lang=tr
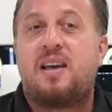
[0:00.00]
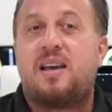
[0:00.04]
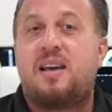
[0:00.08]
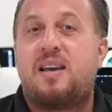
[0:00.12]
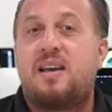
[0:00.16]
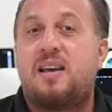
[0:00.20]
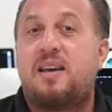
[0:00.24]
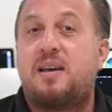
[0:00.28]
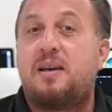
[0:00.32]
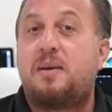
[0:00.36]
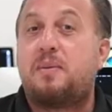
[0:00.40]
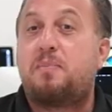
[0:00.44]

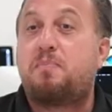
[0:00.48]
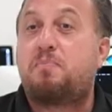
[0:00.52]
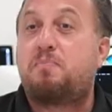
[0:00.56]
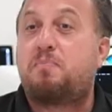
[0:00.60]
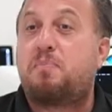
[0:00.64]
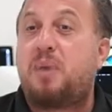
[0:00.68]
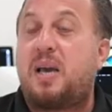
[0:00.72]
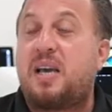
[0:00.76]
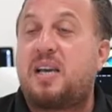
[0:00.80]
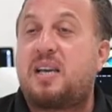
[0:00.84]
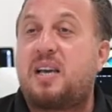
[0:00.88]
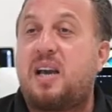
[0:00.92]
E,
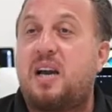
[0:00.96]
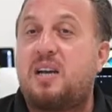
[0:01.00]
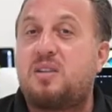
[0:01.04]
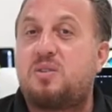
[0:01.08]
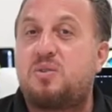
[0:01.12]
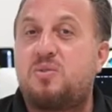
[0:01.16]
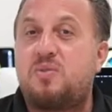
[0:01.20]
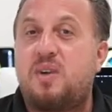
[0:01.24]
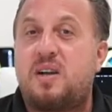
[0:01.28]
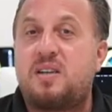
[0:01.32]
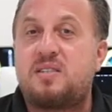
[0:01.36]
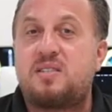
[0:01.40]

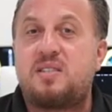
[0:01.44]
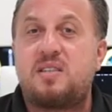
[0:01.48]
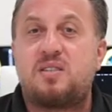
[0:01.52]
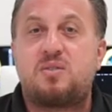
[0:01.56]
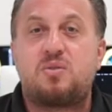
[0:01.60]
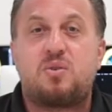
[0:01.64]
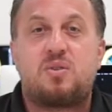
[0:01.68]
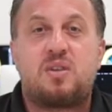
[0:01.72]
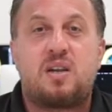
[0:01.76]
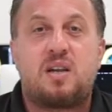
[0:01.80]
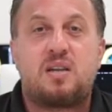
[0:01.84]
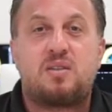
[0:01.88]
Beykent
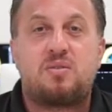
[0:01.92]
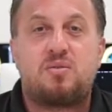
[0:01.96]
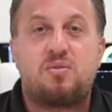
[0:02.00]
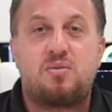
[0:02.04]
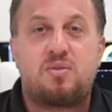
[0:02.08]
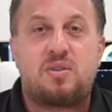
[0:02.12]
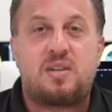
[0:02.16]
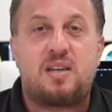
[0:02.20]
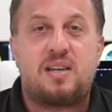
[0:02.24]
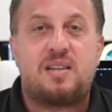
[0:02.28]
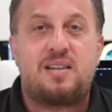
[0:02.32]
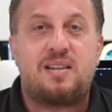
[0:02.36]
Üniversitesi olarak
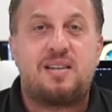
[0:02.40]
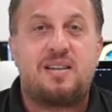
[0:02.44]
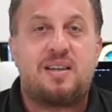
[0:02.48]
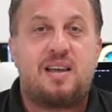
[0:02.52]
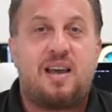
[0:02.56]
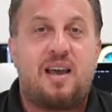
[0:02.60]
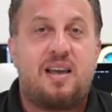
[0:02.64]
Türkiye'nin